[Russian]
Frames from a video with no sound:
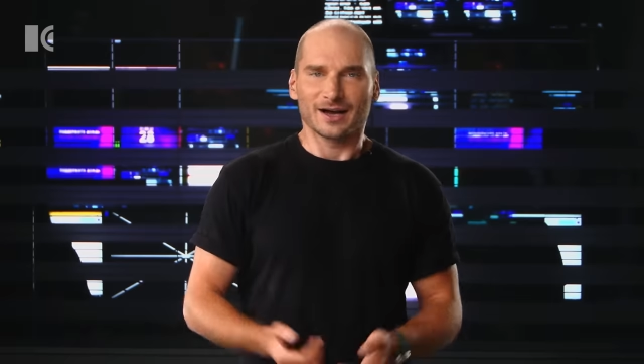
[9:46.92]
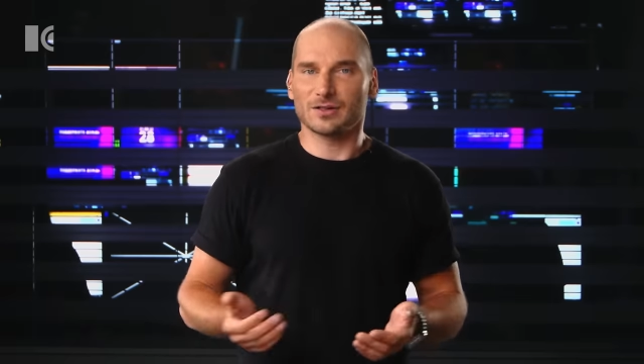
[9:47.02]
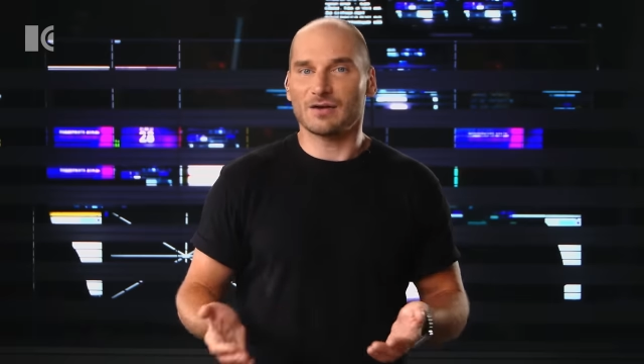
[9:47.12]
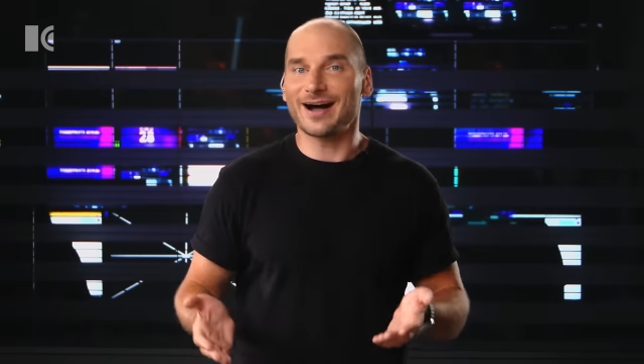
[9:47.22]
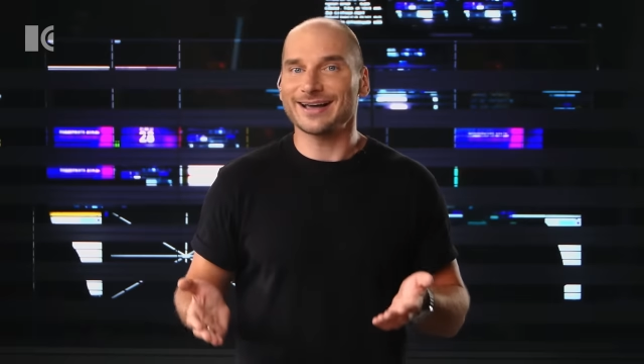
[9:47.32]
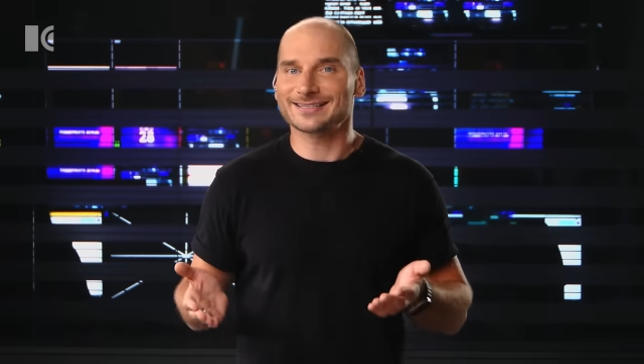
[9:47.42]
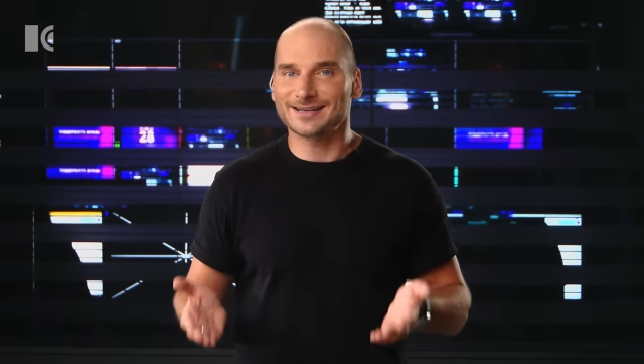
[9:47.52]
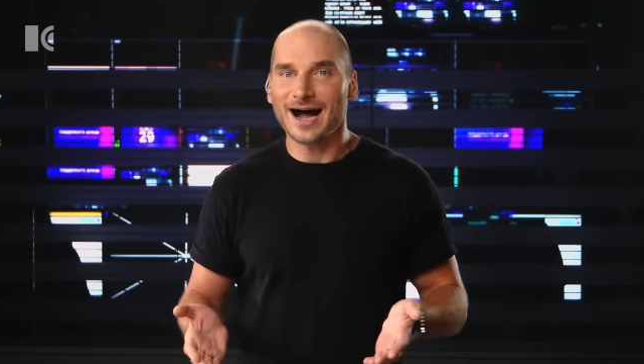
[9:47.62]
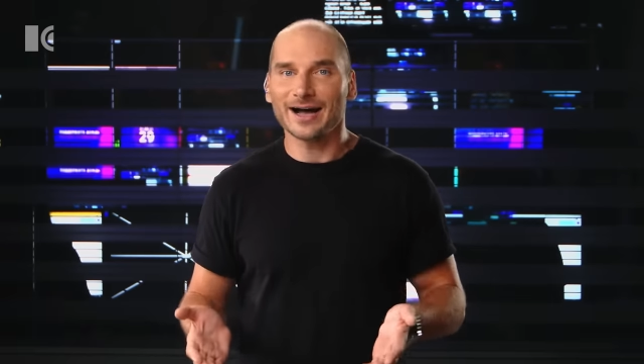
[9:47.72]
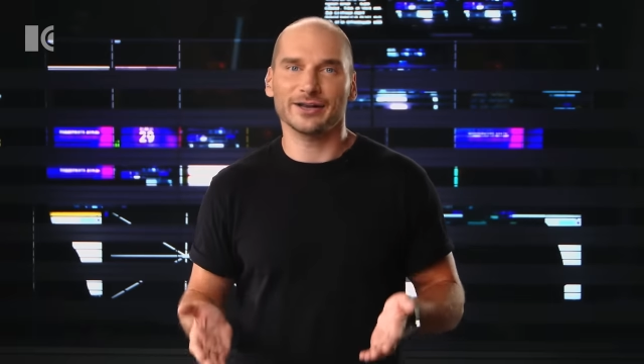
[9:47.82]
Глава
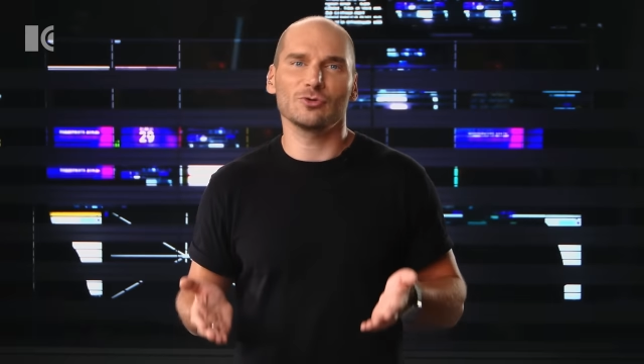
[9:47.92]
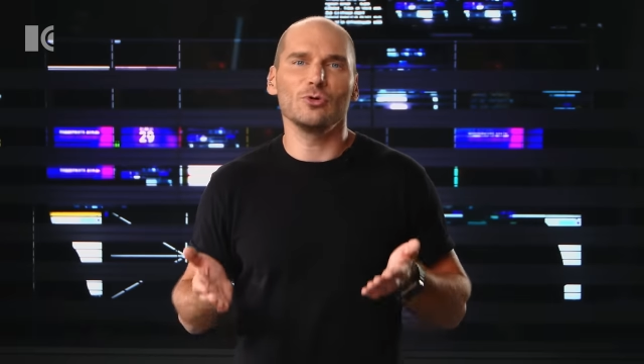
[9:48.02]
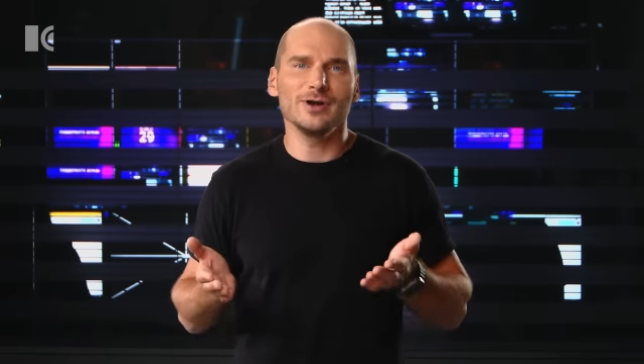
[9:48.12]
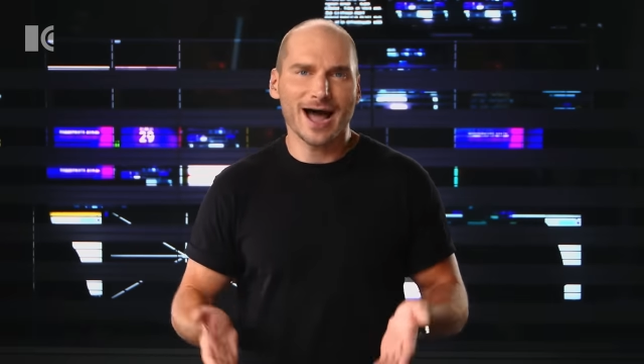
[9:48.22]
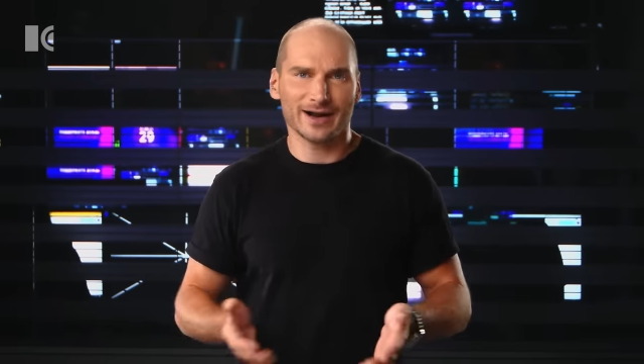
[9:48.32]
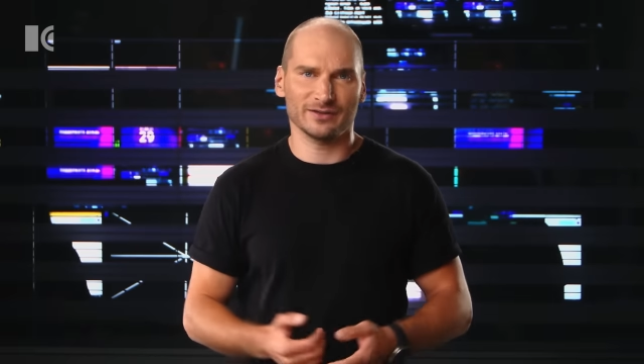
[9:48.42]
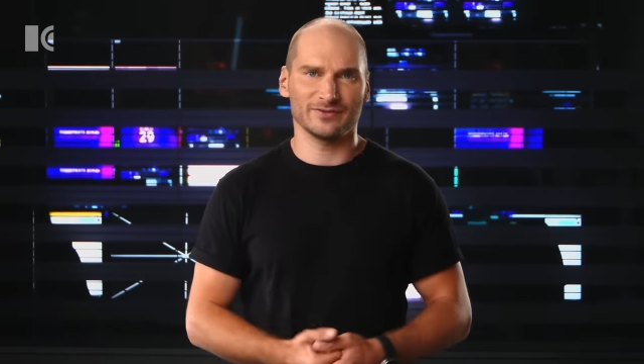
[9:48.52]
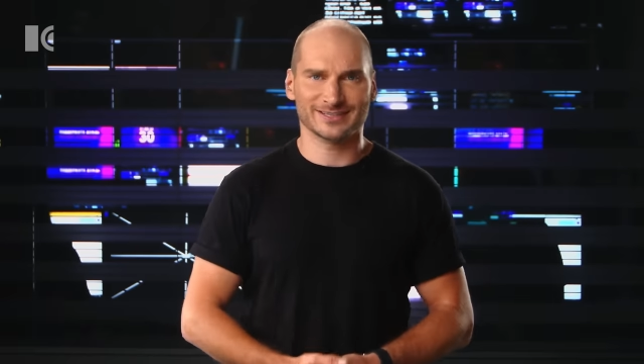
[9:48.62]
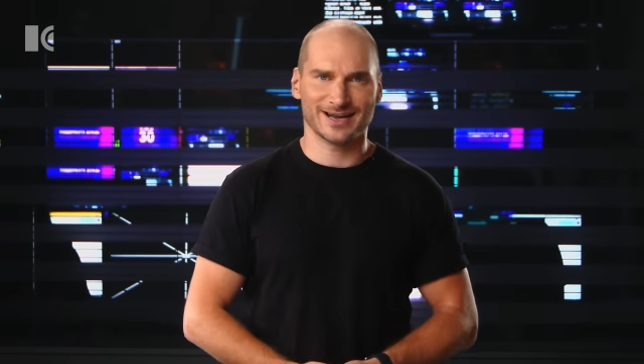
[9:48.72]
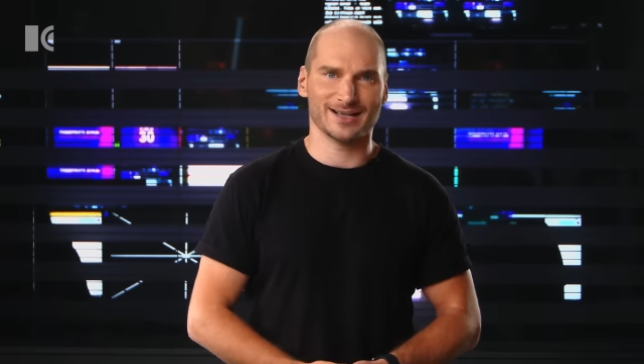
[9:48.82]
СК регулярно
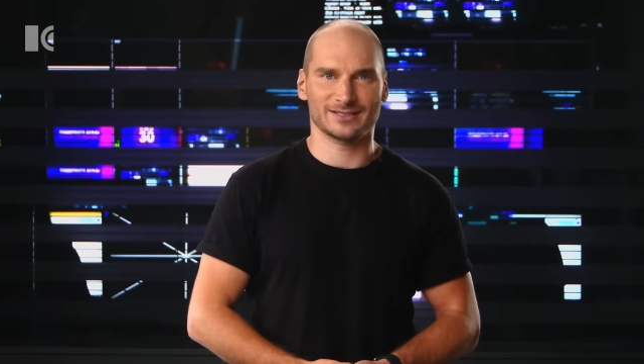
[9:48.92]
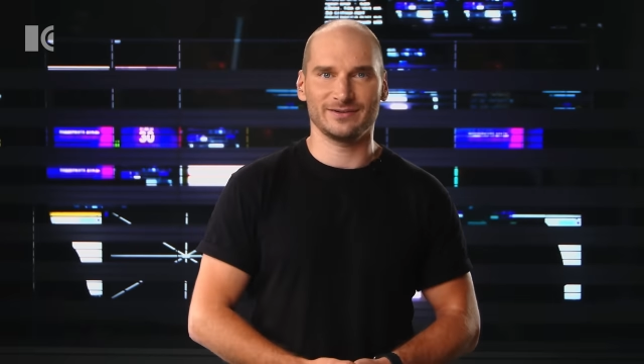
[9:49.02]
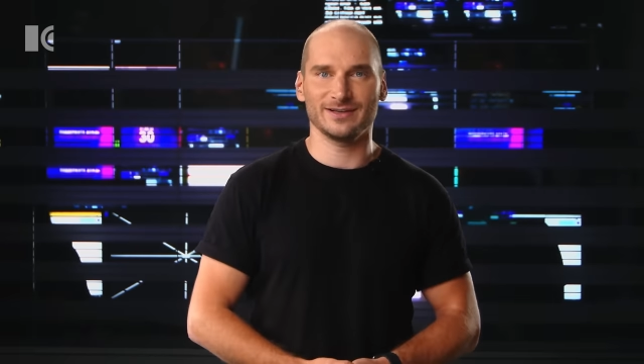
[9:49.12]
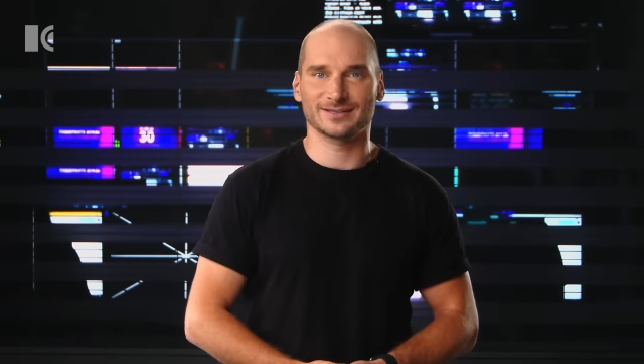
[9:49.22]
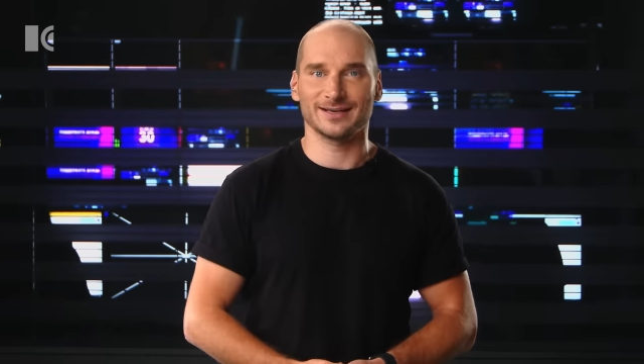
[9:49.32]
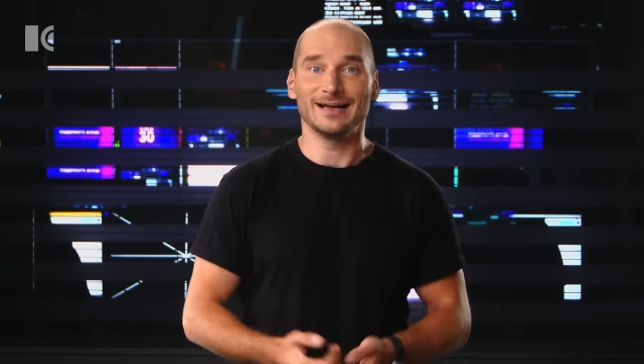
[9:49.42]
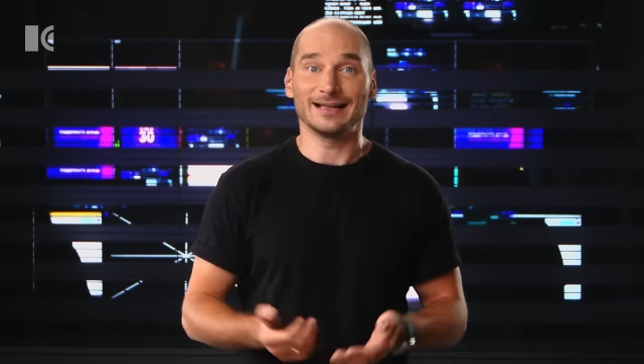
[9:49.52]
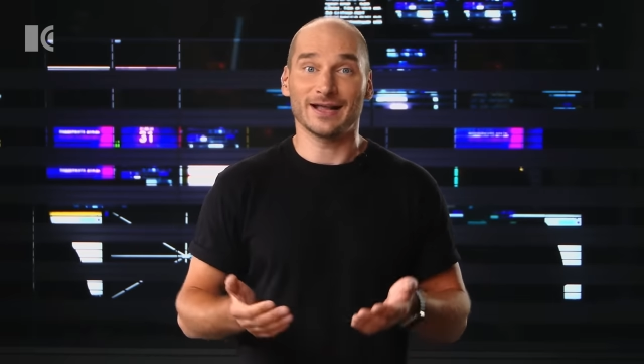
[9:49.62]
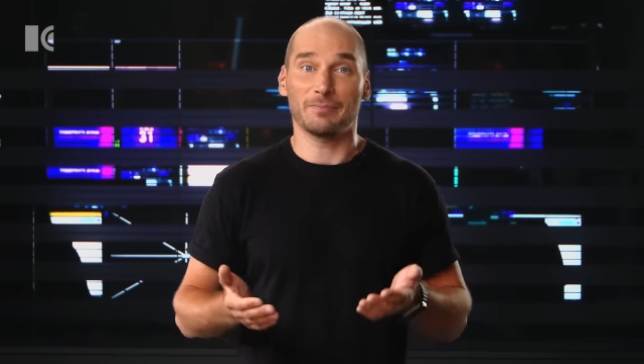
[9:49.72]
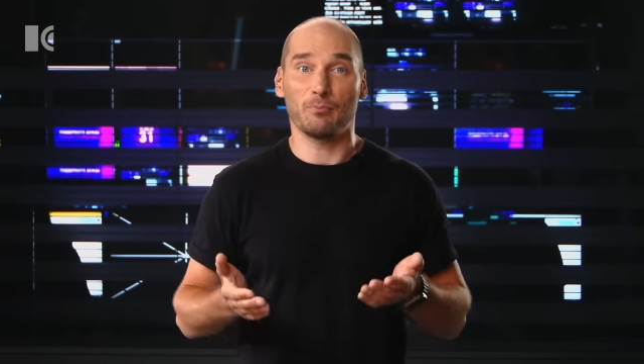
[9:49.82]
высказывается
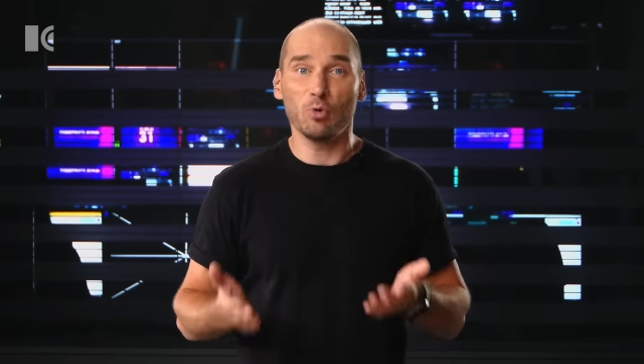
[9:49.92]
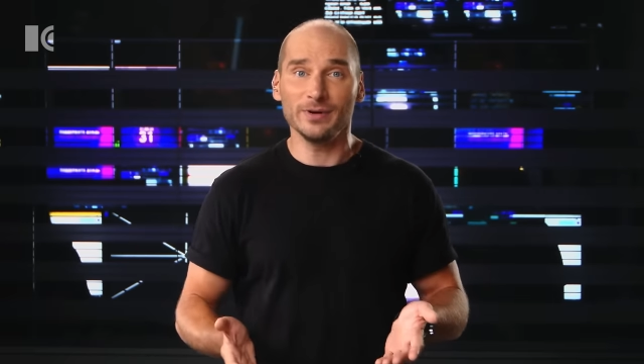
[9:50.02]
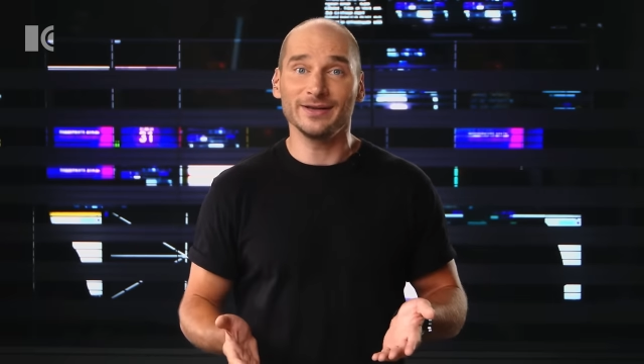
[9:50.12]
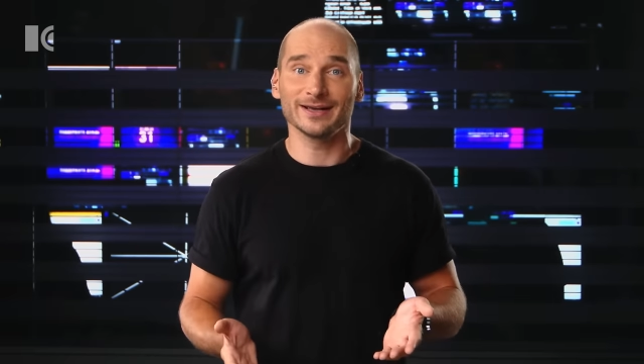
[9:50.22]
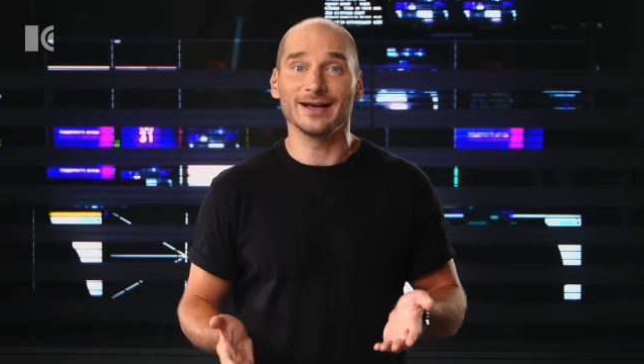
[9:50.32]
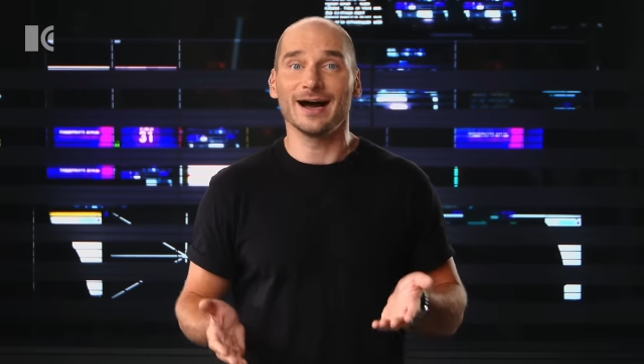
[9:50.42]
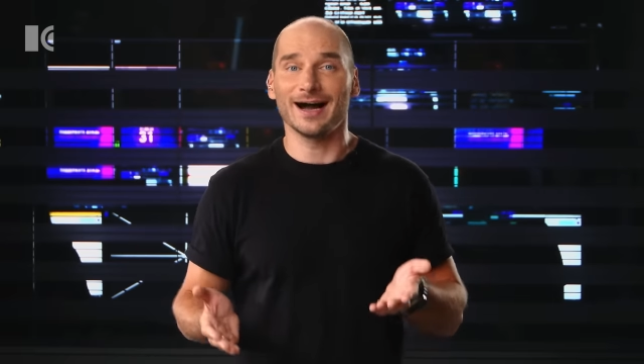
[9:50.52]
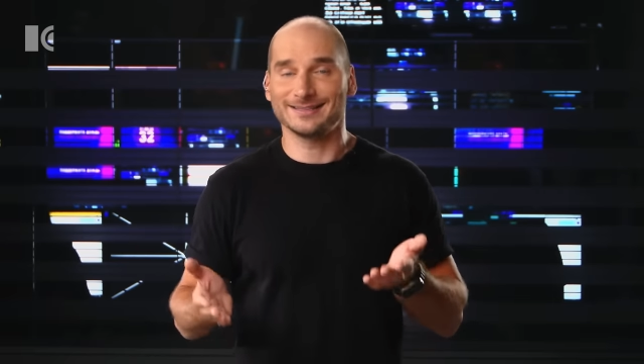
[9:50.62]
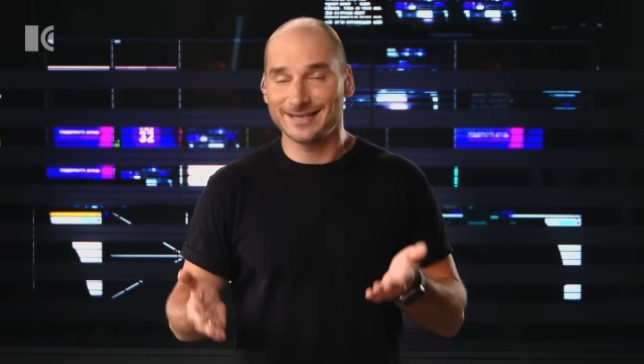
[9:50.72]
на публике о